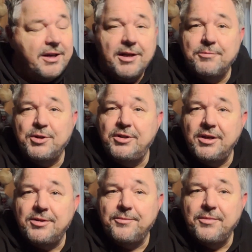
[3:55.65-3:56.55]
gerne
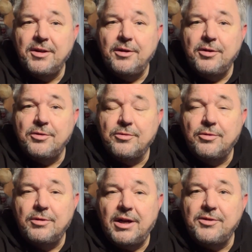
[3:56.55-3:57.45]
montiert,
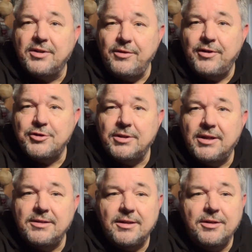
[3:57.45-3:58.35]
so als
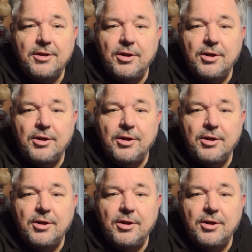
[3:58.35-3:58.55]
Trinkflaschenhalter.